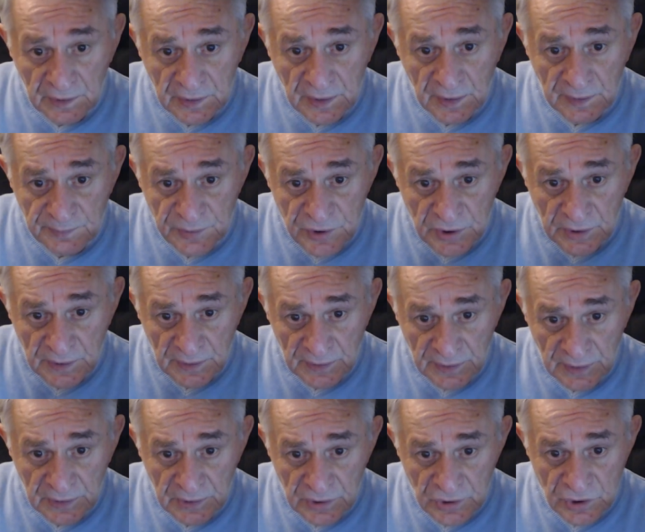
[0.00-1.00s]
как
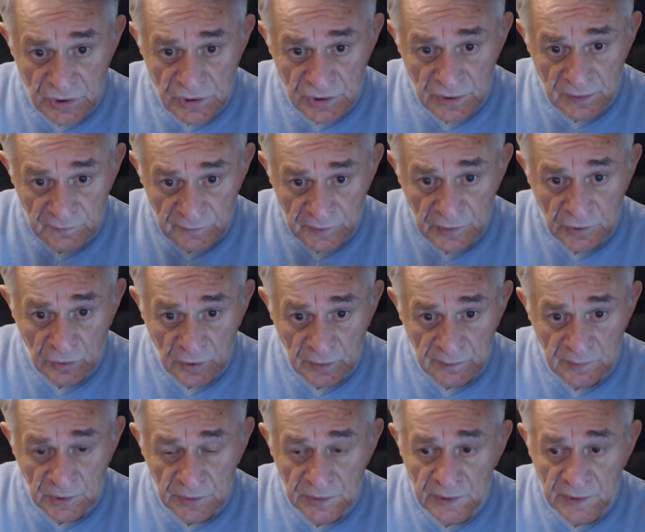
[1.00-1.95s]
психологический феномен,